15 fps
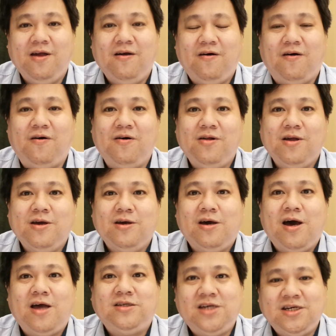啊。
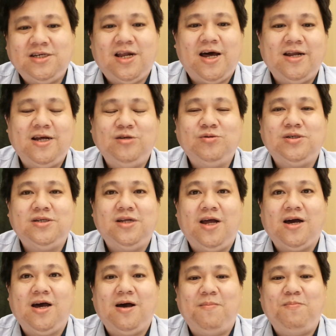接下来呢就是那
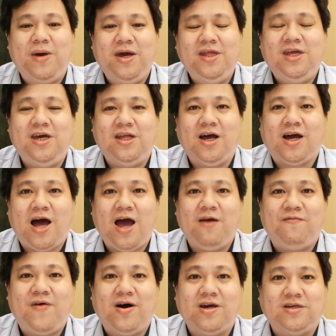个媒体的开
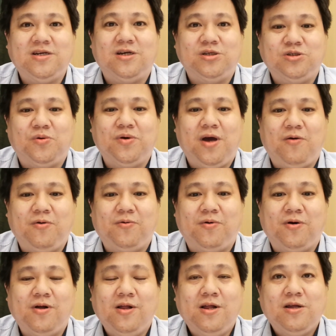放也是很重要的哦，
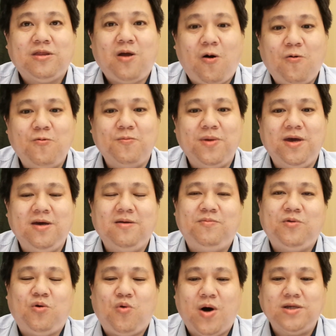透明、
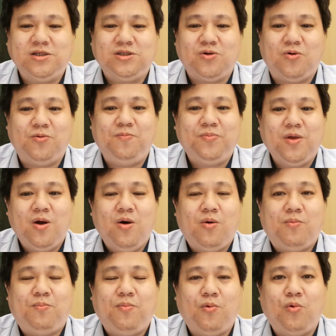宽松，
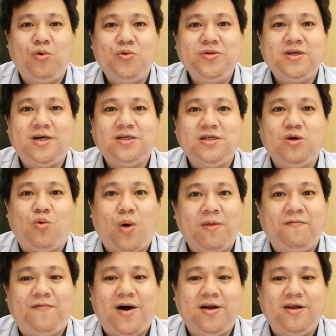无论呢是官
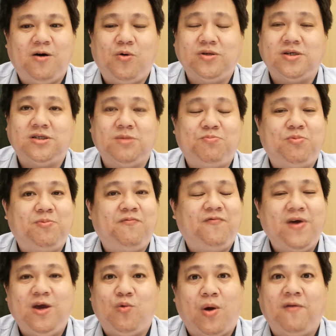方的或者是
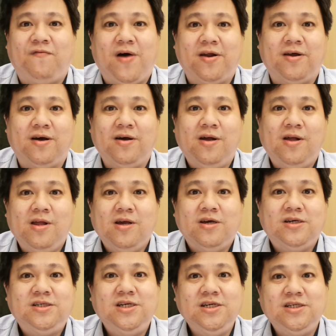非官方的
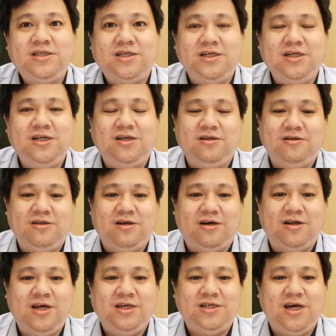信息的
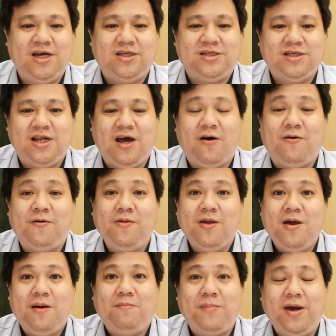那些资料
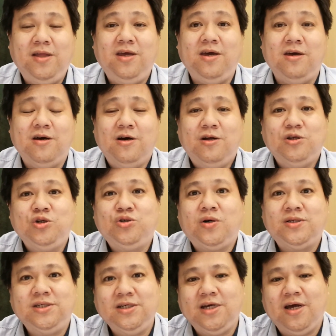媒体，就说
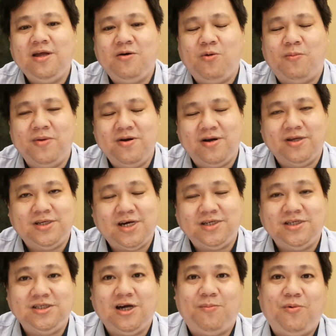今天呢我们人在
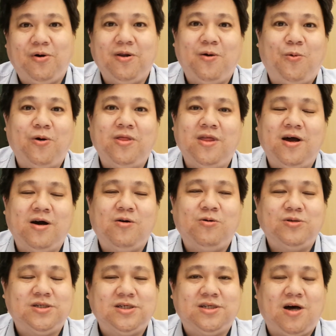新加坡呢，我能够
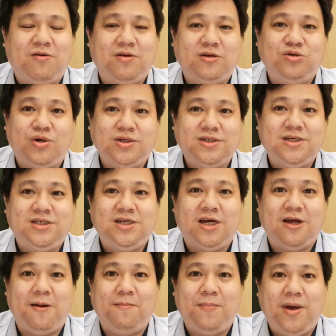知道呢全世界
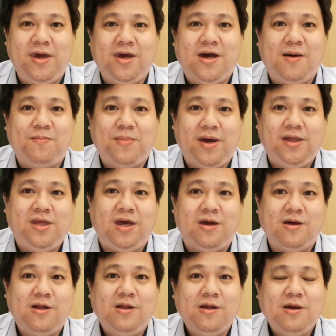的每一个媒体。
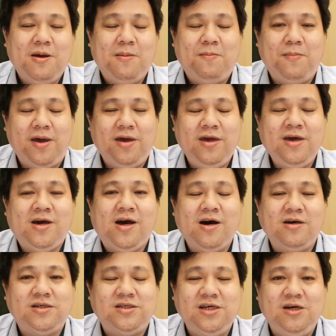每一个
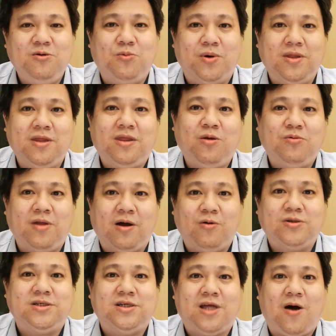新闻都能够
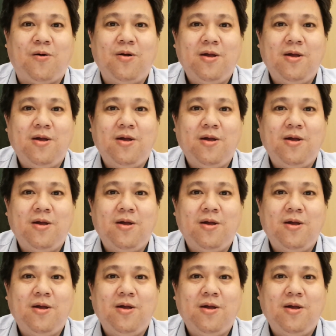知道，